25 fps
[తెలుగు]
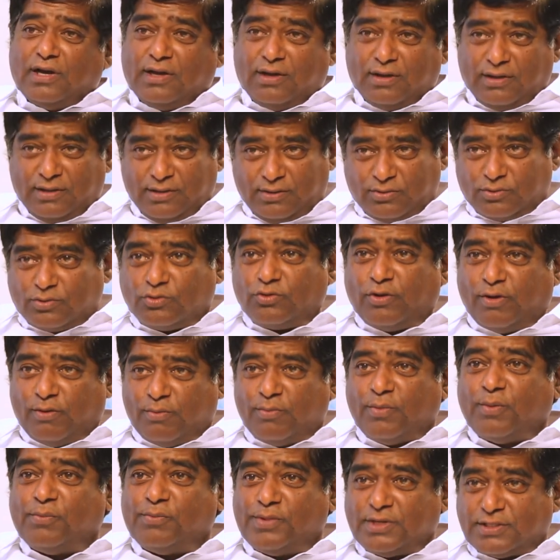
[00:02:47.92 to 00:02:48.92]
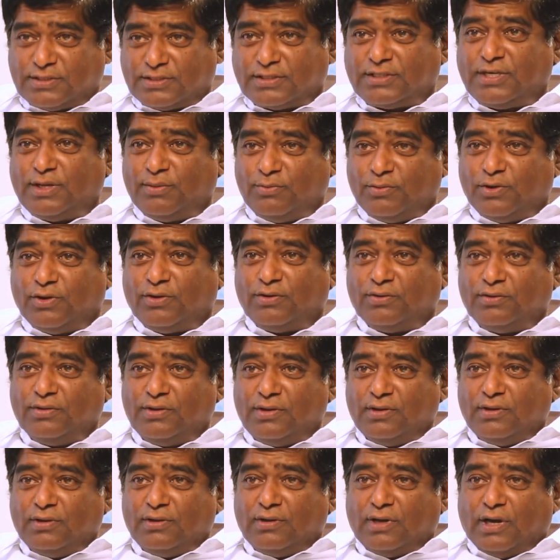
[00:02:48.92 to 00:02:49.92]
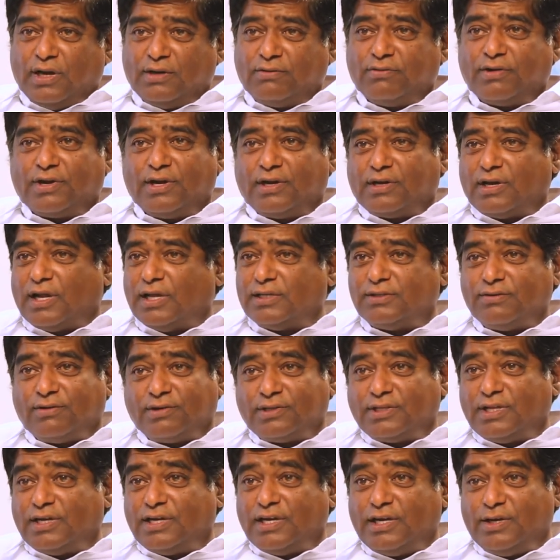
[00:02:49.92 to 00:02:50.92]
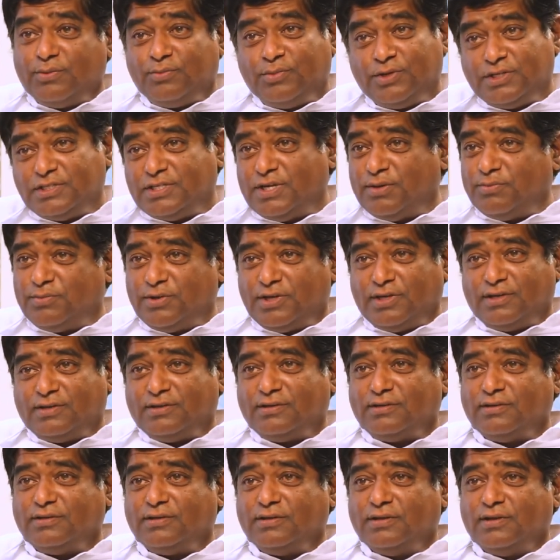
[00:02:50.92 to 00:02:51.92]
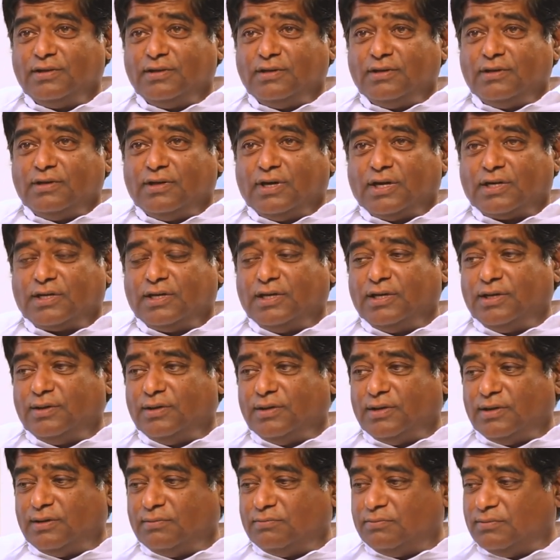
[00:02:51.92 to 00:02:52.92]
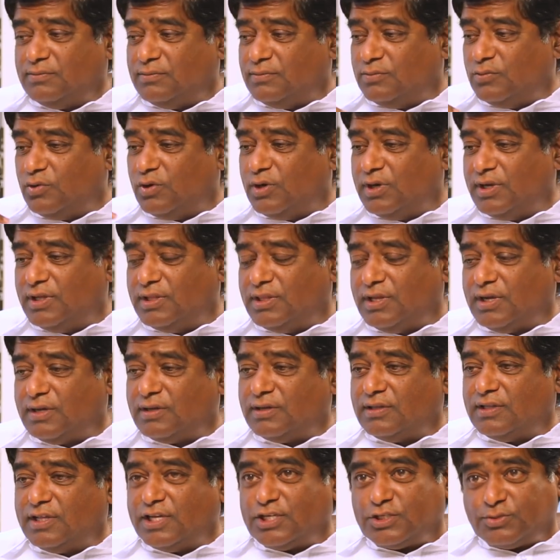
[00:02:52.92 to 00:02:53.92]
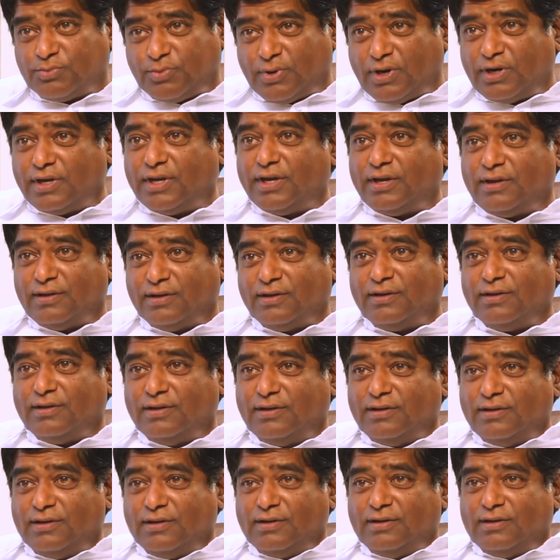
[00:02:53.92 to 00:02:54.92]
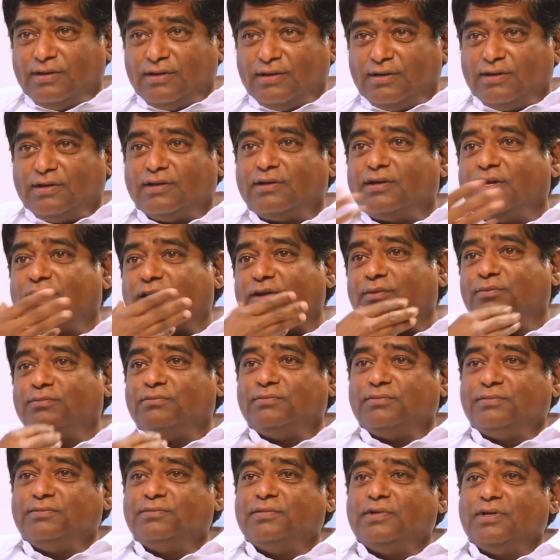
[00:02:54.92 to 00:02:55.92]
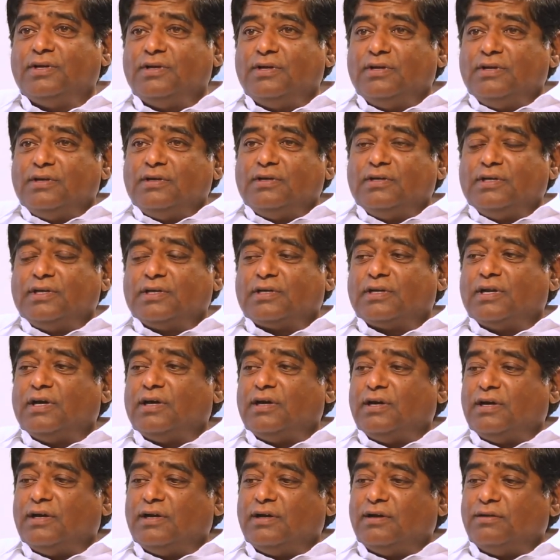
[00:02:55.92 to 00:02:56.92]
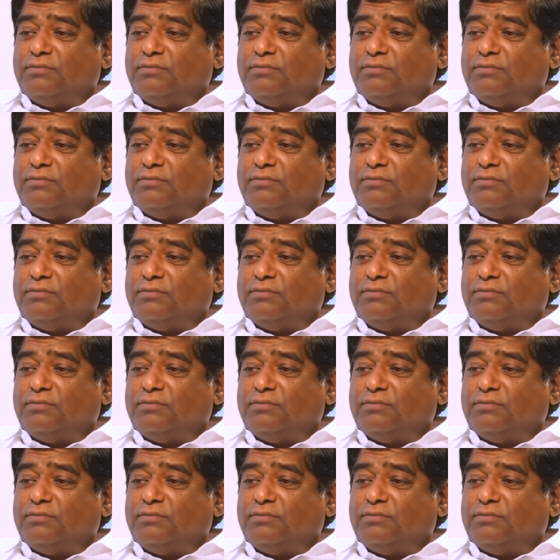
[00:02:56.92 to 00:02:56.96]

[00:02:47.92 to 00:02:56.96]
ఆ ట్వెల్వ్ మెంబర్స్ టీంలో అడ్వకేట్ రాజవర్ధన్ రెడ్డి బీజేపీ ఓకే అట్లే మురళీధర్ దేశపాండే గడ్డం ఇట్లా